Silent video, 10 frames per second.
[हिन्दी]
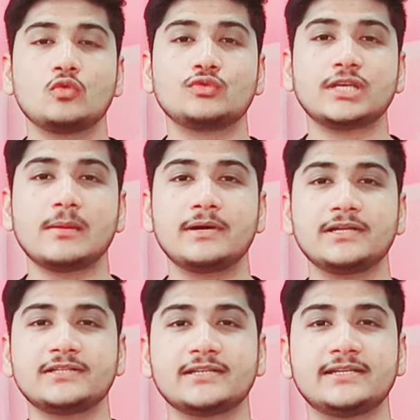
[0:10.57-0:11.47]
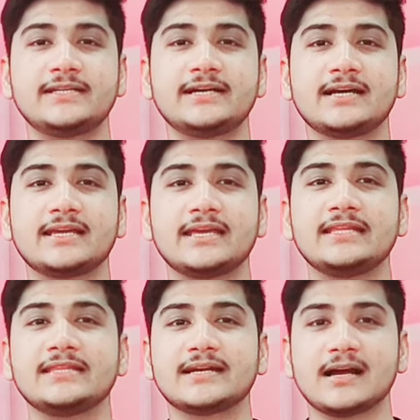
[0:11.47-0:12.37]
उसे हमारे शरीर का
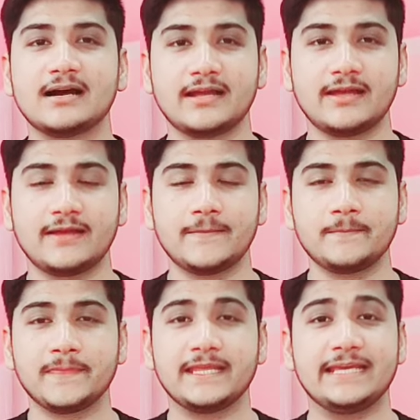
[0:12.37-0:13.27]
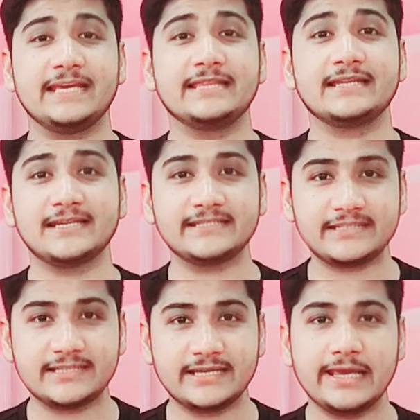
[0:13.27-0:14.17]
केंद्र कहा गया है केंद्र
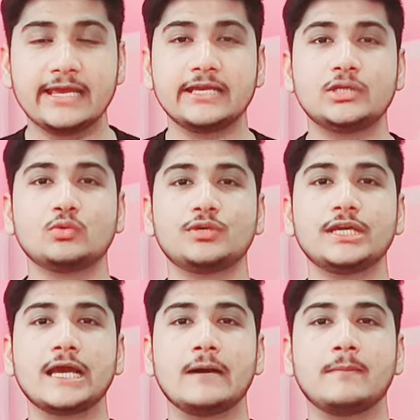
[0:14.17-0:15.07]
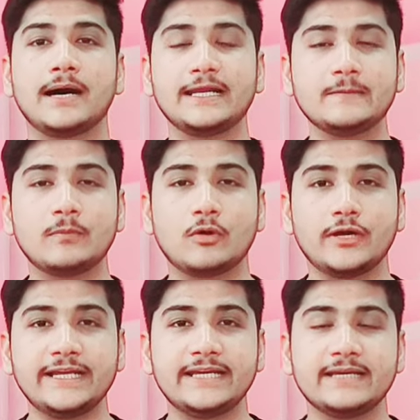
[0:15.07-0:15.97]
इसलिए क्योंकि हमारी
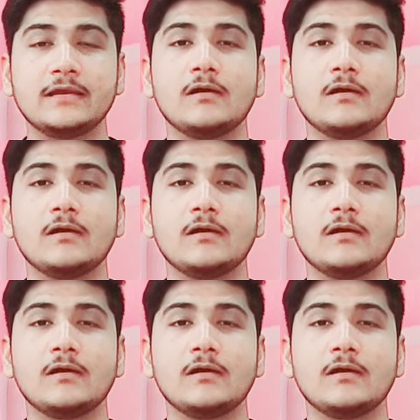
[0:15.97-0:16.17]
बॉडी के